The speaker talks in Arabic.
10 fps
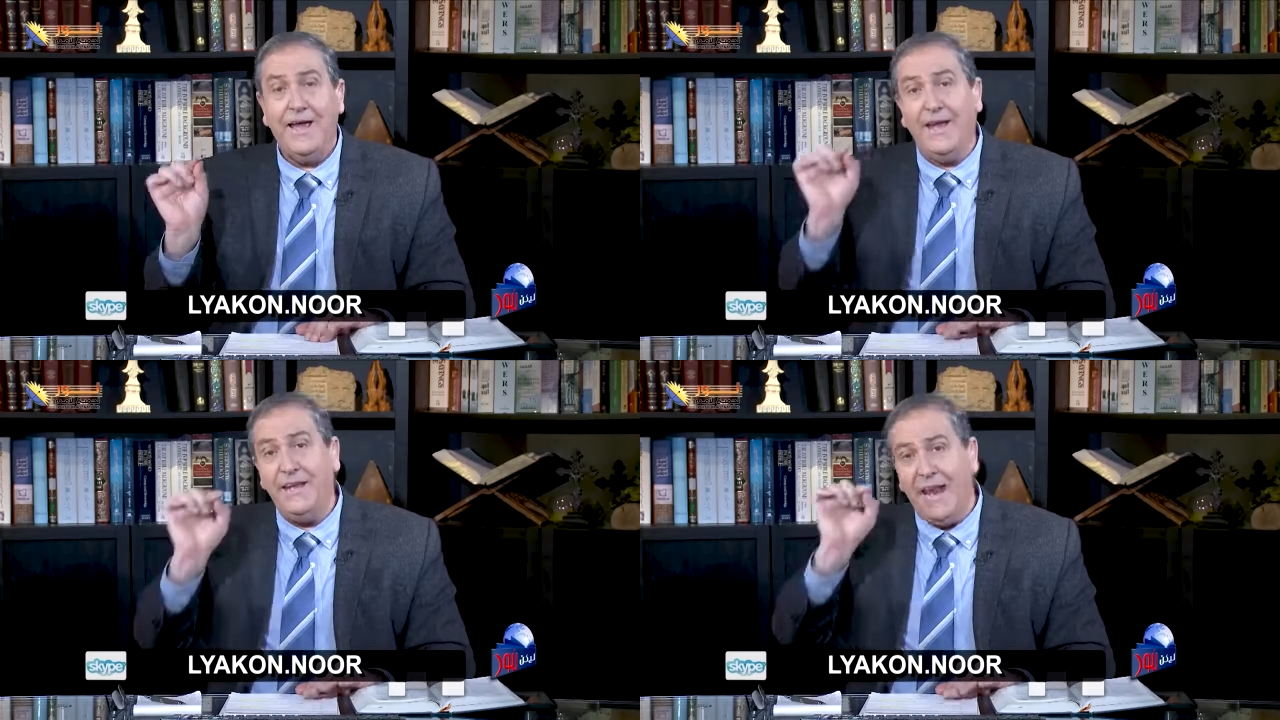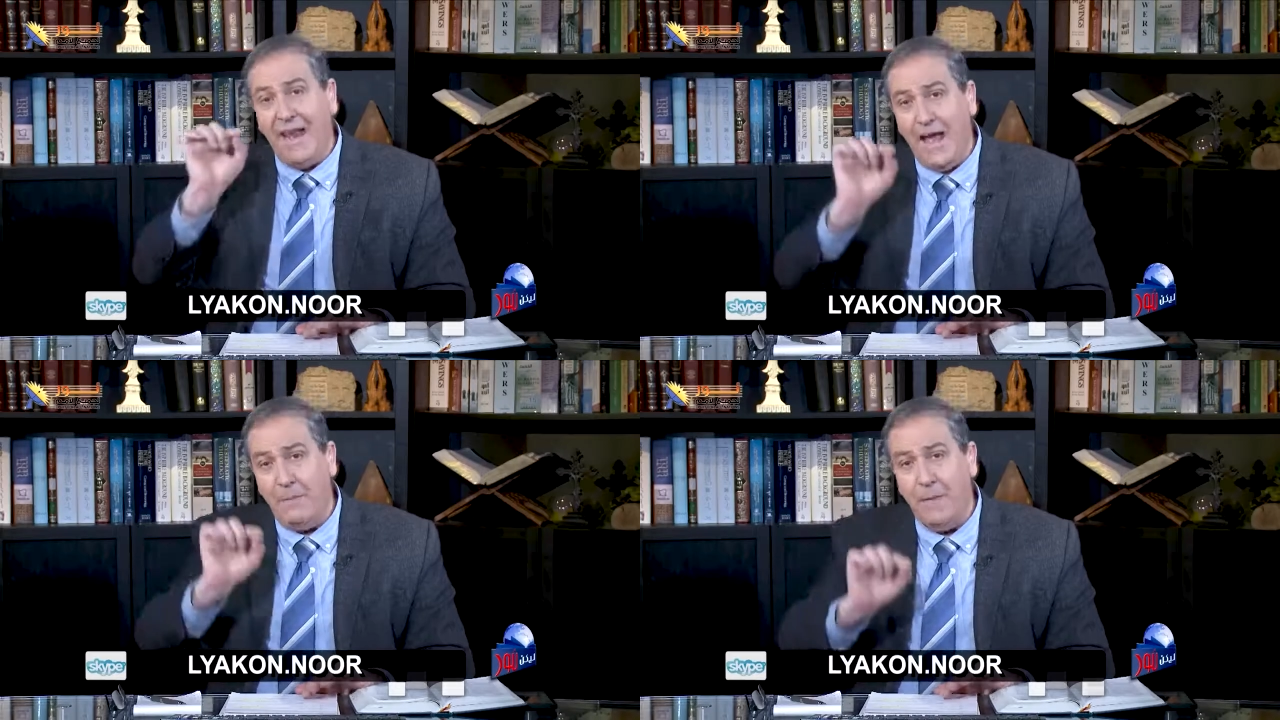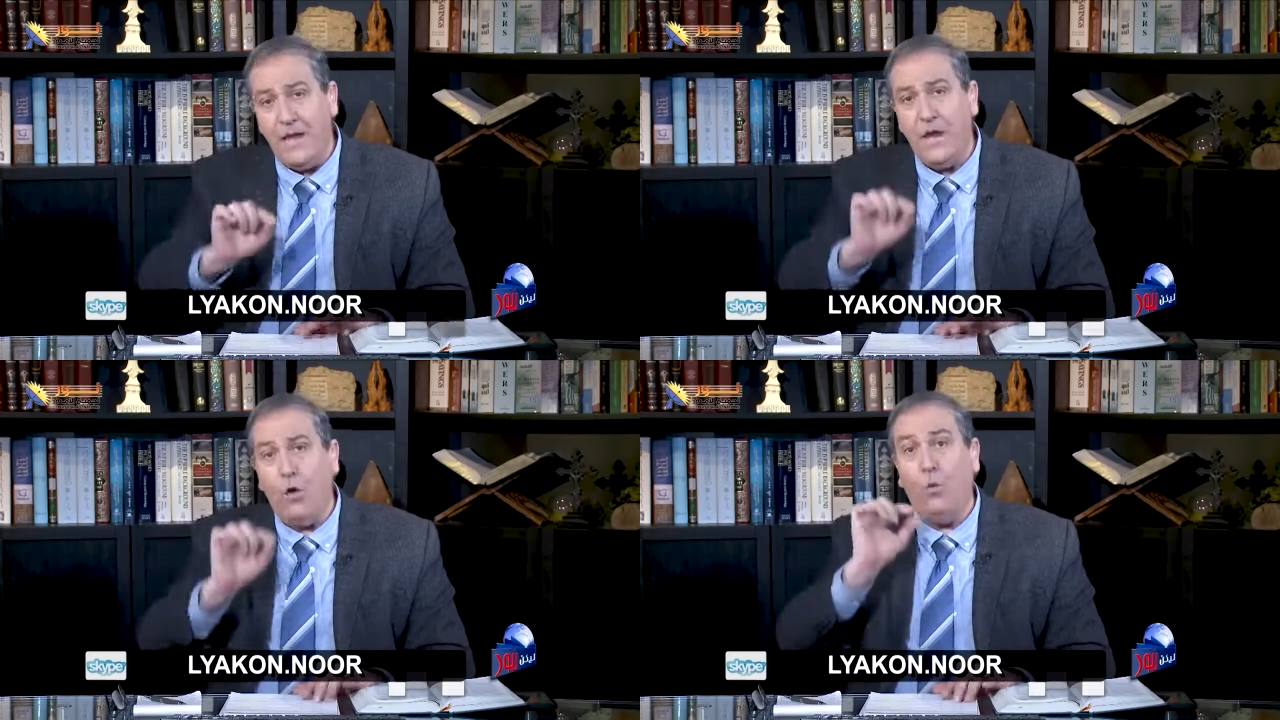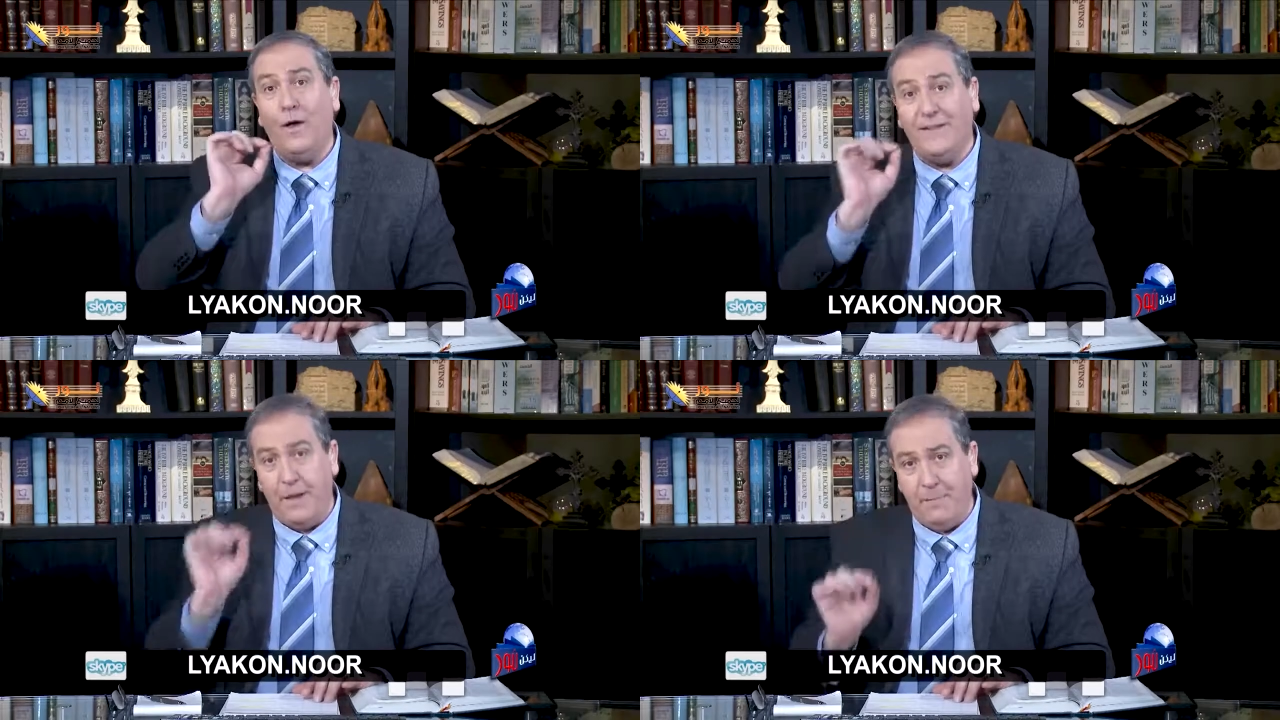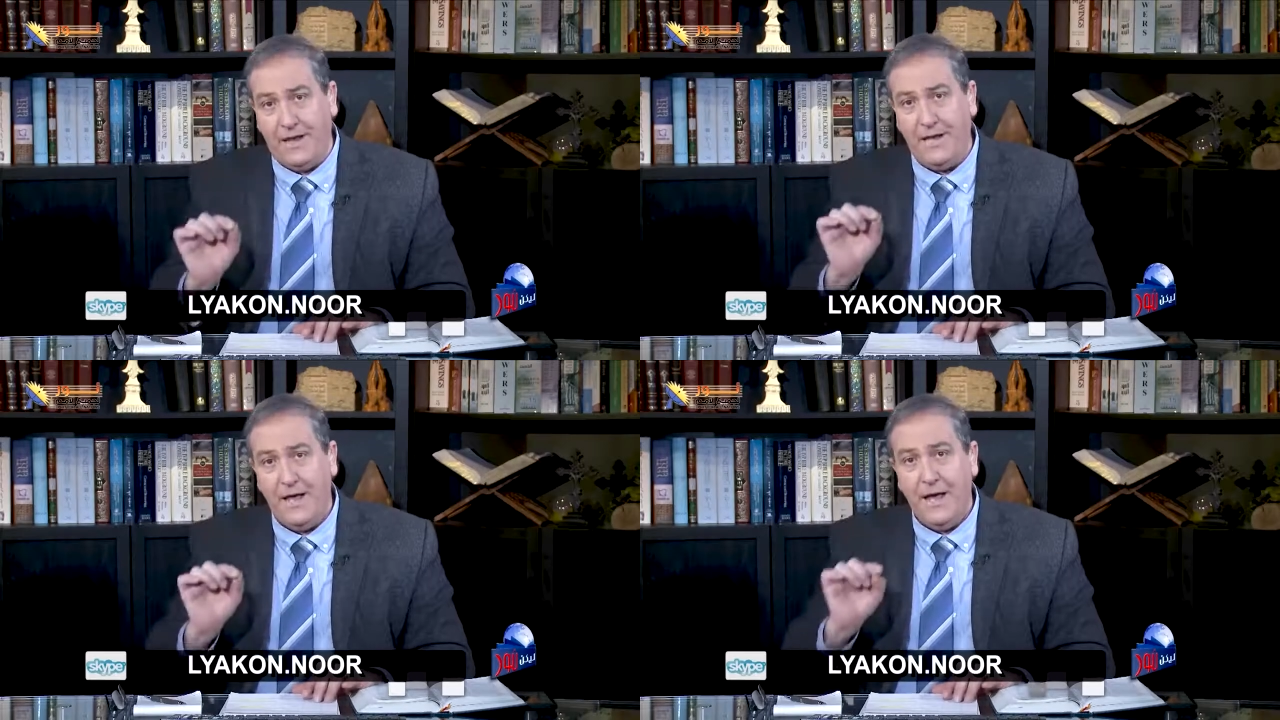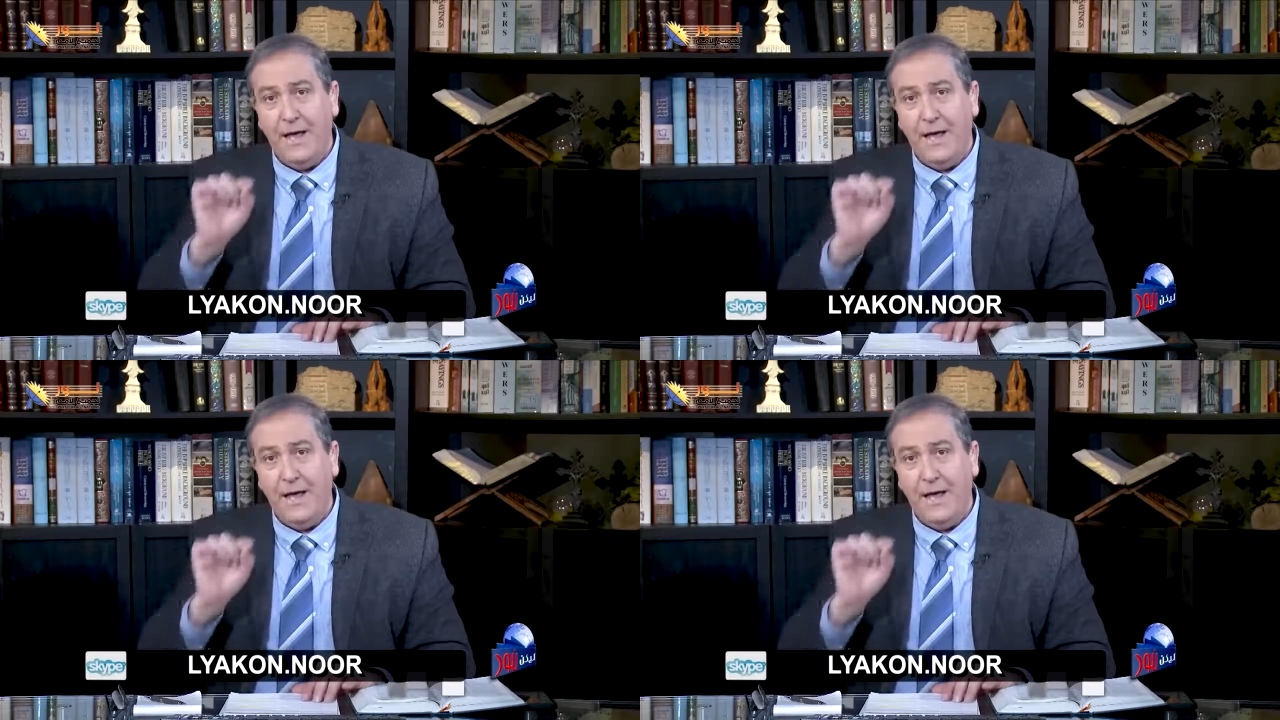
إن لحما ودما